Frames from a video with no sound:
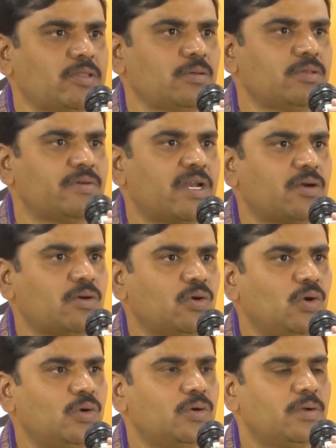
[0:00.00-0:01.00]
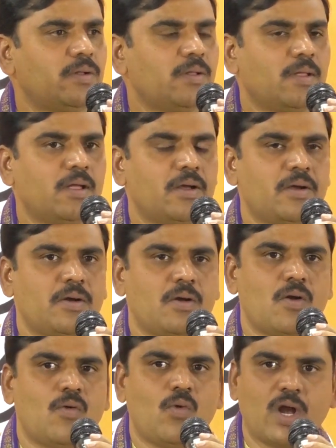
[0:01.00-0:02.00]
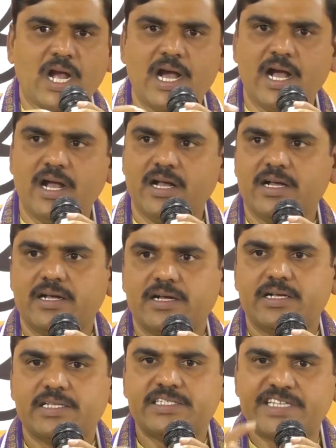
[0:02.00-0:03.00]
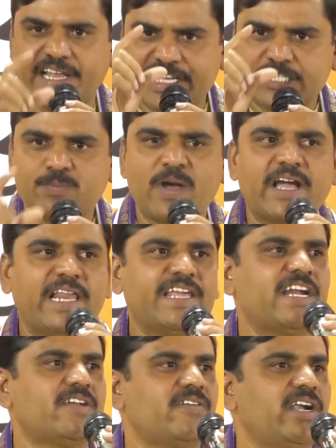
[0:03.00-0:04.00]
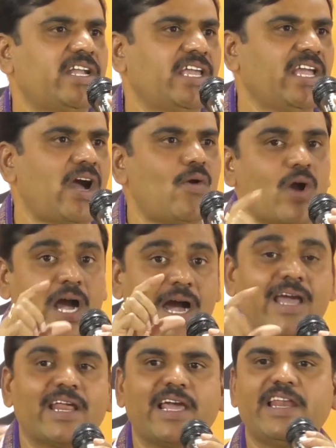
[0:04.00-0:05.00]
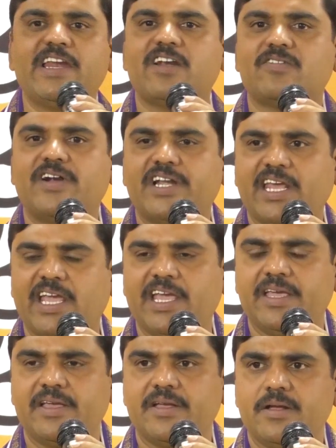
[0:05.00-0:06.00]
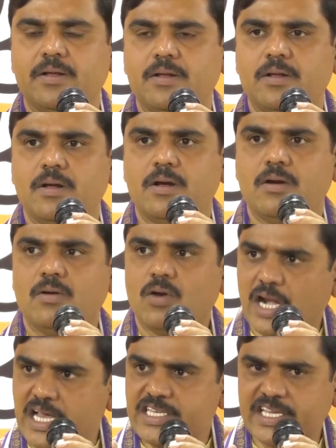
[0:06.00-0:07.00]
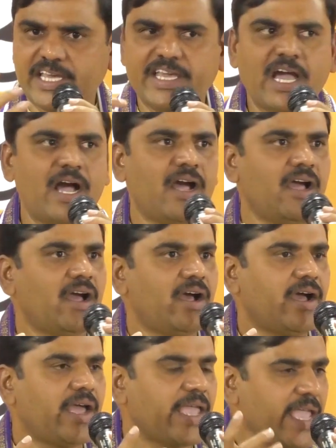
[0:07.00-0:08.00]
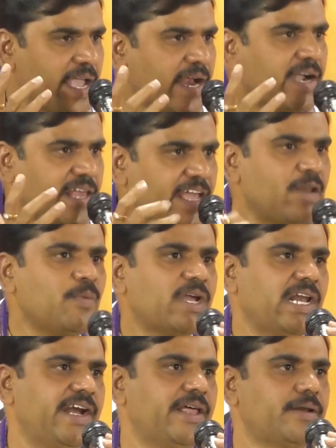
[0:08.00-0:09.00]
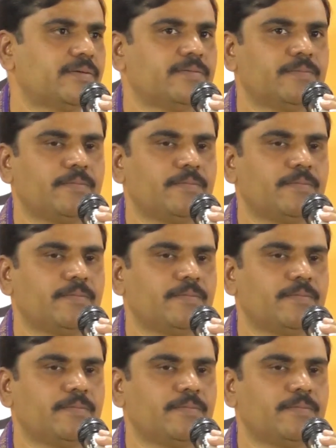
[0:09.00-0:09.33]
పంతొమ్మిది వరకు ఒక చరిస్మా కలిగినటువంటి అవగాహన కలిగినటువంటి ఒక రాజకీయ యంగ్ డైనమిక్ లీడర్